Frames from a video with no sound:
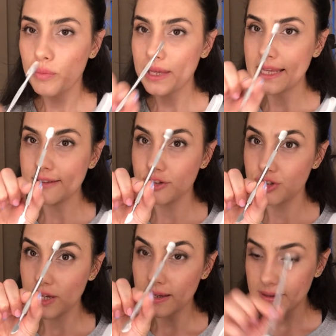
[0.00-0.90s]
bir
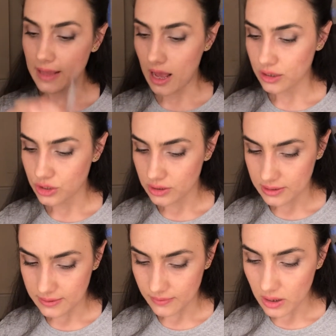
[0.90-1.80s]
iticiye
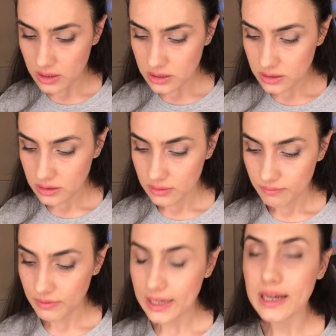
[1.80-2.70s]
ihtiyacınız var.
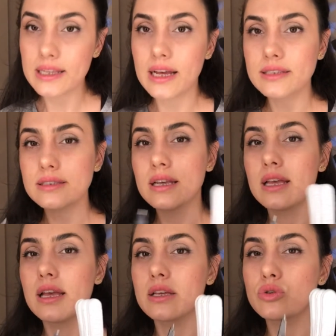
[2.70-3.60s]
Ve kalan
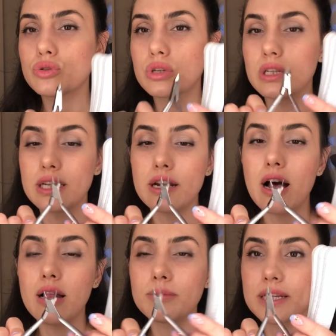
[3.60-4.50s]
küçük
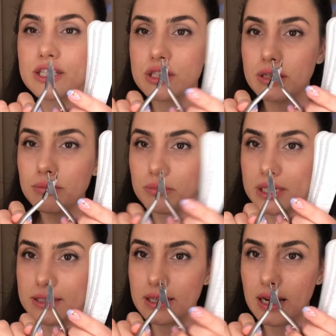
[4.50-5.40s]
almak için
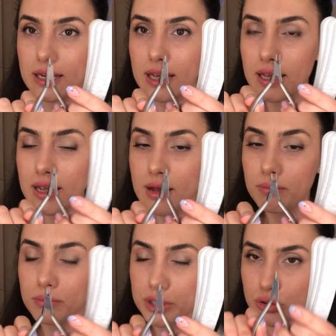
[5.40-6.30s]
bir tane
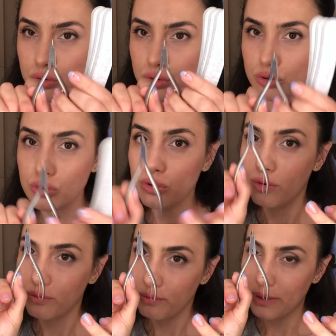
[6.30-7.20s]
manikür
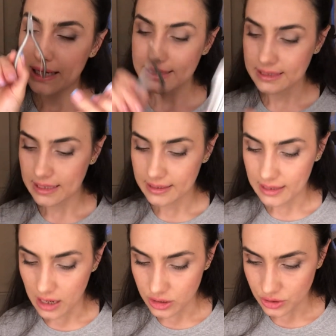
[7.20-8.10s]
makasına
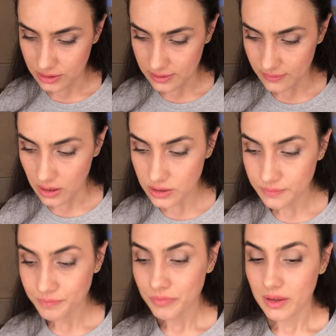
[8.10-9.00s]
ihtiyacınız var.
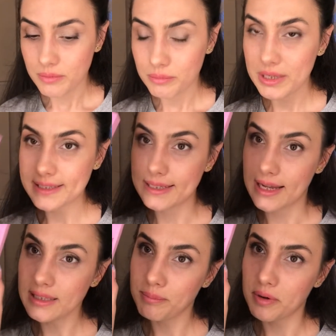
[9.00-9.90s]
Bir
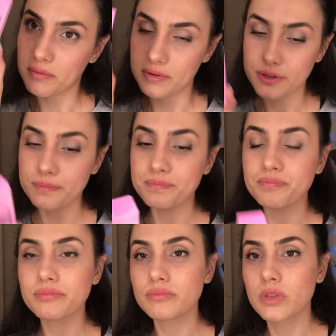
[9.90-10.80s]
tane de buffer.
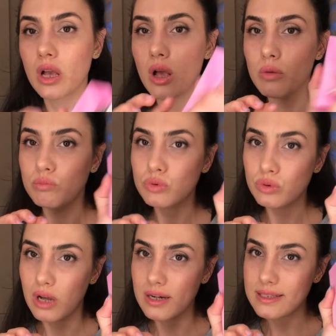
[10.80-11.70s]

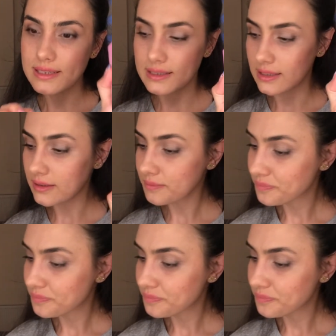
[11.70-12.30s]
Bunlar sizin